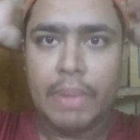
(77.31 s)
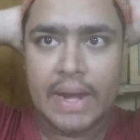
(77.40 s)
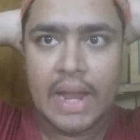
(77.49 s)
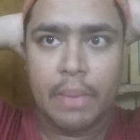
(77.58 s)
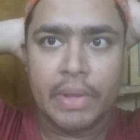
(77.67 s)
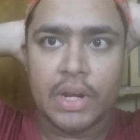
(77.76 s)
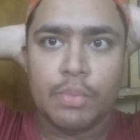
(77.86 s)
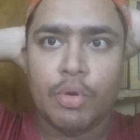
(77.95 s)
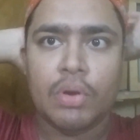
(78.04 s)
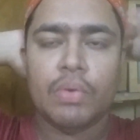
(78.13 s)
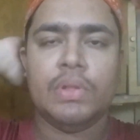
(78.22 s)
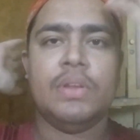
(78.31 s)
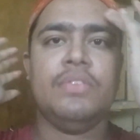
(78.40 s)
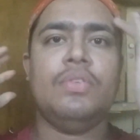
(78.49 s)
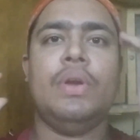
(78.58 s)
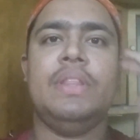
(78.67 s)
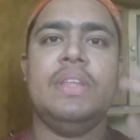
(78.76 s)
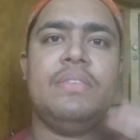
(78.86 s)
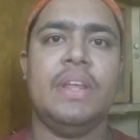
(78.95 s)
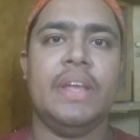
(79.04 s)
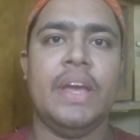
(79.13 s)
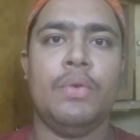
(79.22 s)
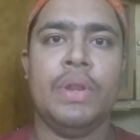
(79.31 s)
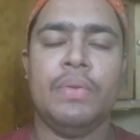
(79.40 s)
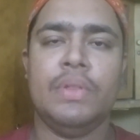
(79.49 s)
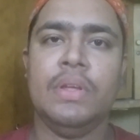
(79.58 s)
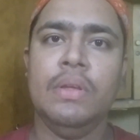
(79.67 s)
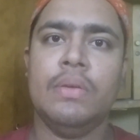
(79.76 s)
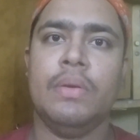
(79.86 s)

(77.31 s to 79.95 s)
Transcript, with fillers: பண்ணாமல் இருக்கும் உங்களுக்கு வந்துட்டு ஸோ இந்த ஸ்கின் கேர் ரூட்டீன் வந்து